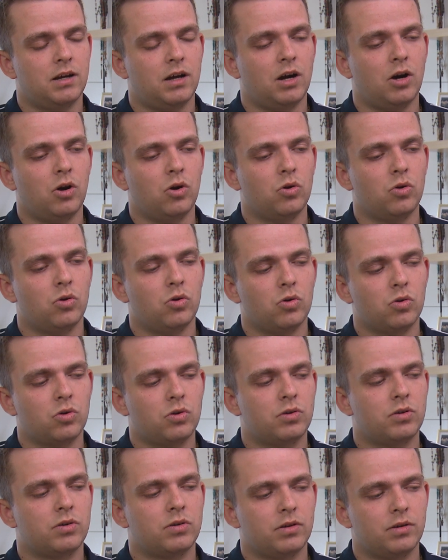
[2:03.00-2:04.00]

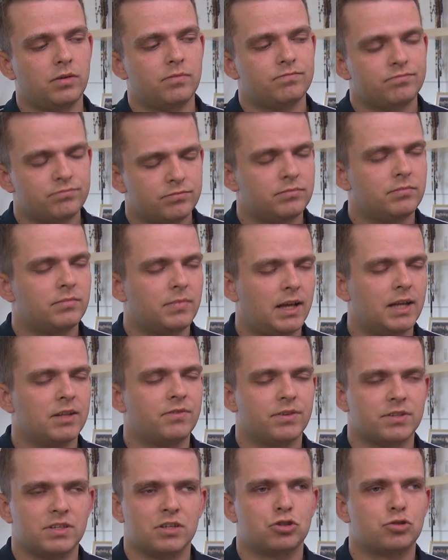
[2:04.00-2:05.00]
auch
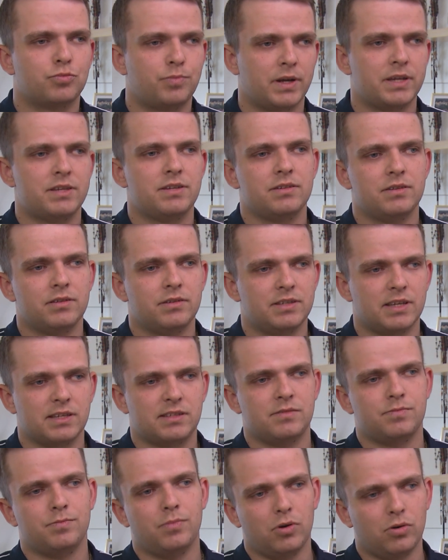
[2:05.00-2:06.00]
etwas das Sprechen,
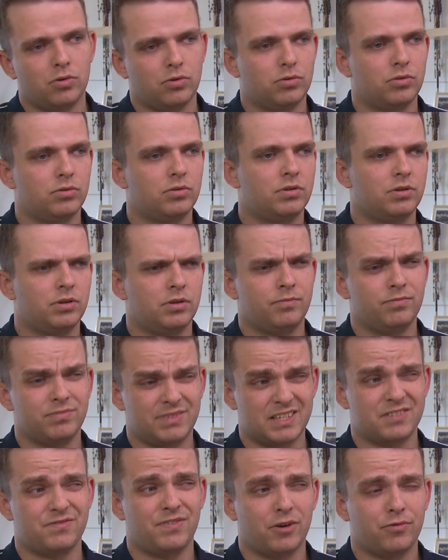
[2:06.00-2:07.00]
Satzbau.
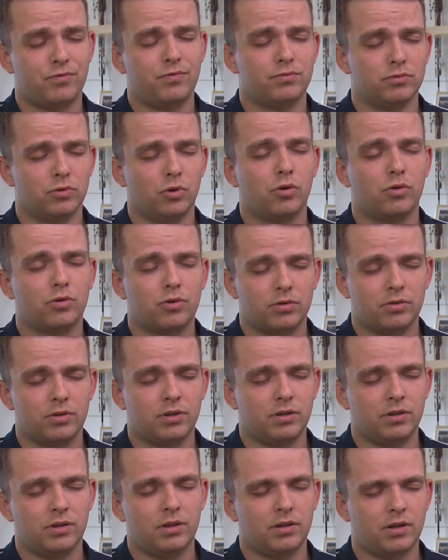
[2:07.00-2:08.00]
Das war noch
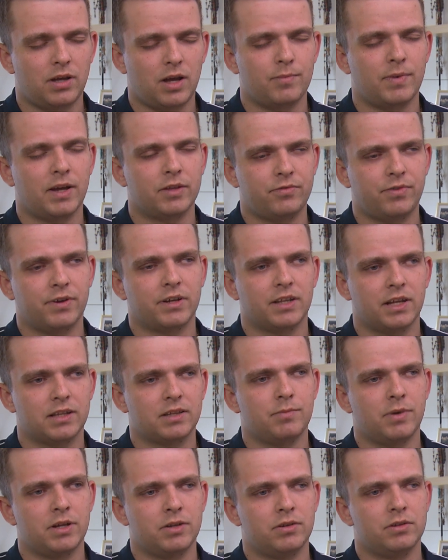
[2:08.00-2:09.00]
am Anfang nach
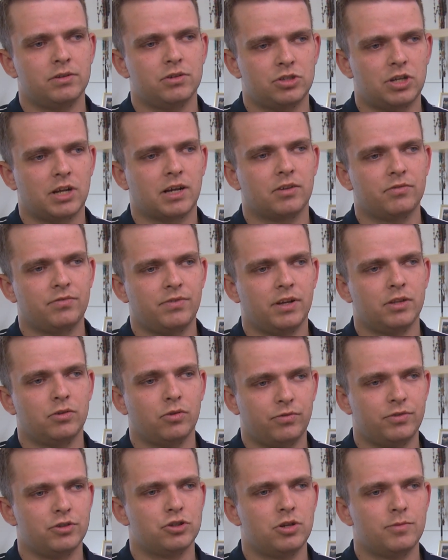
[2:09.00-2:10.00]
meinem Schlaganfall
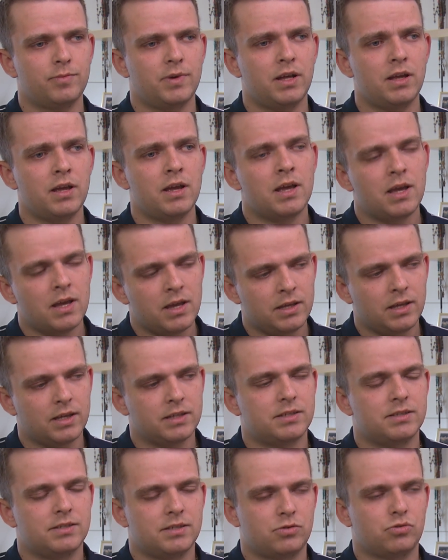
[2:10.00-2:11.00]
noch viel schlimmer,
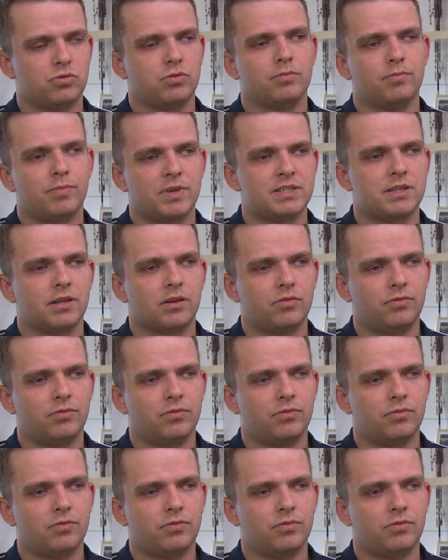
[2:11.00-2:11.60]
jetzt schon besser